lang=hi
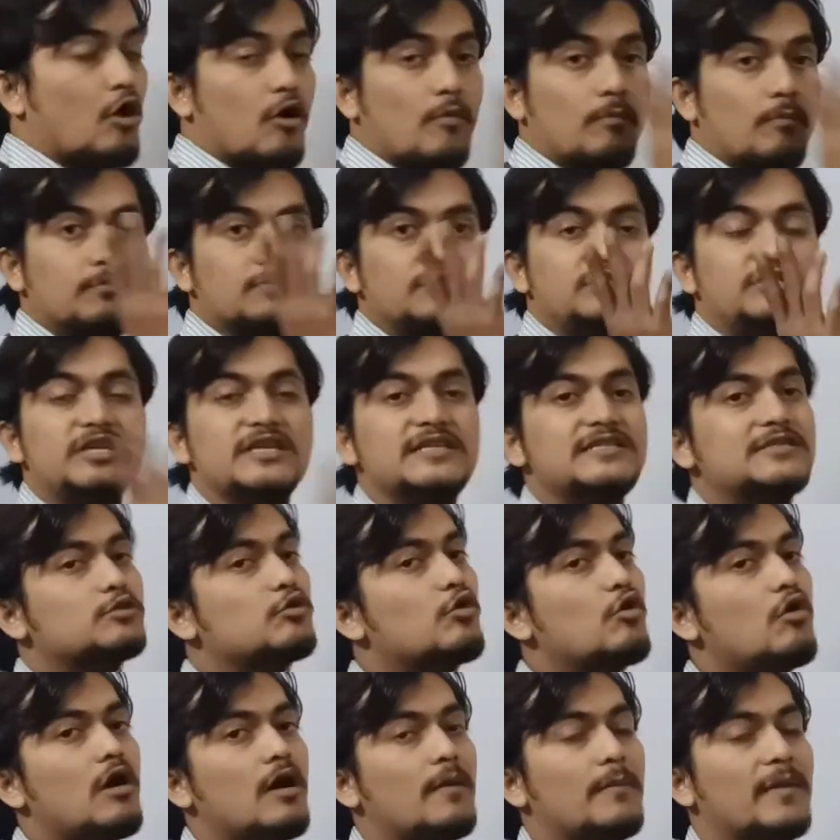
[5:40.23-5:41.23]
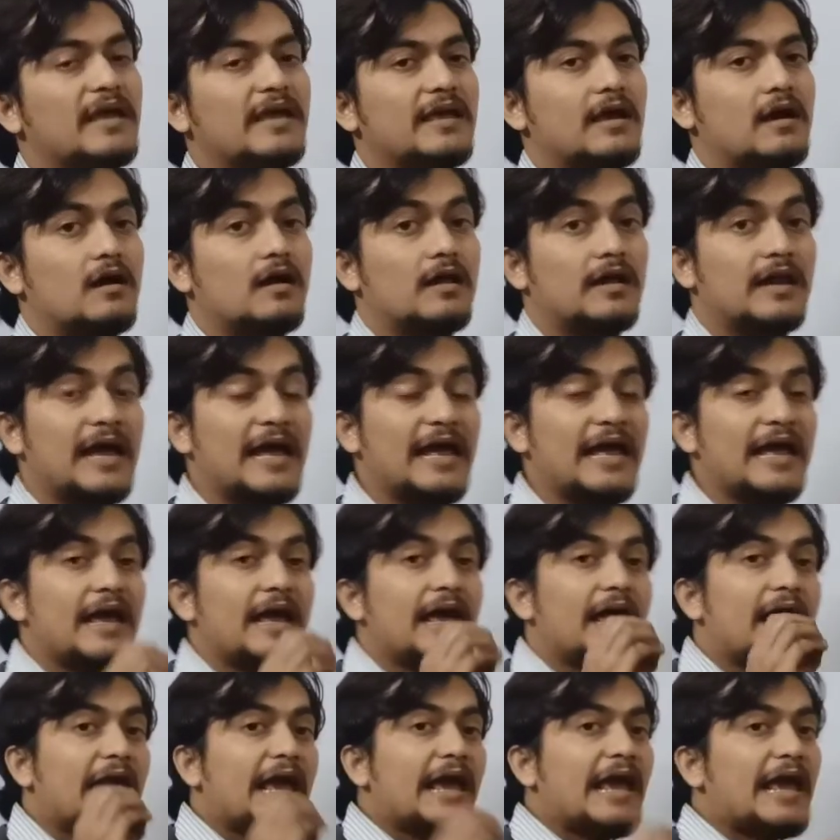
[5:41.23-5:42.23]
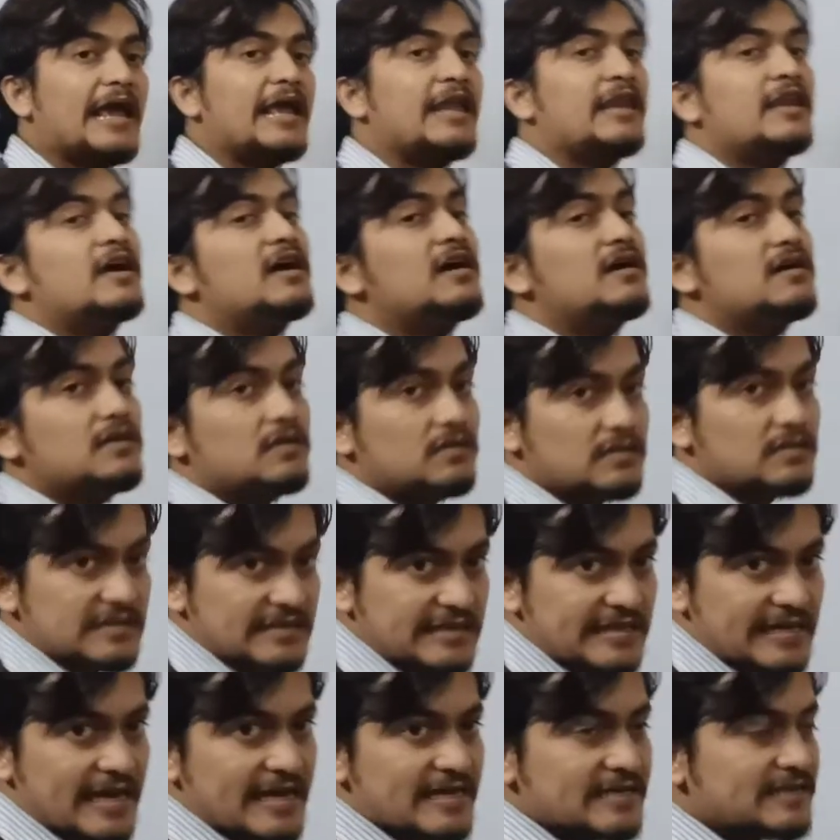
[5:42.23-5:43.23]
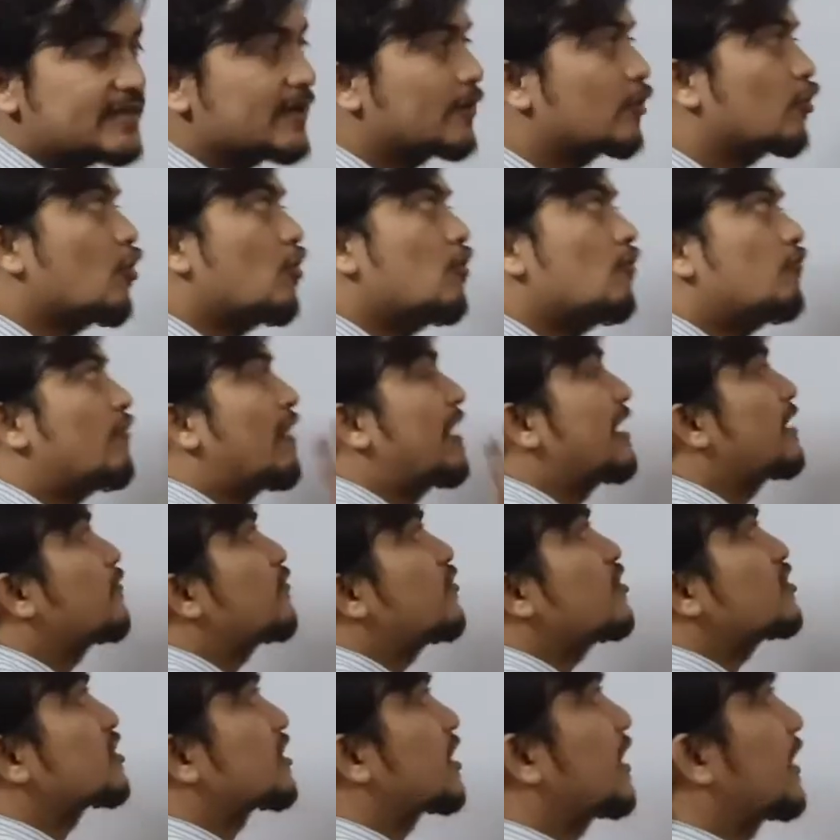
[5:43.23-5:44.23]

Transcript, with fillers: टॉम जिसको हमें क्या करना है इनर सीएसए को व्हाइट वॉश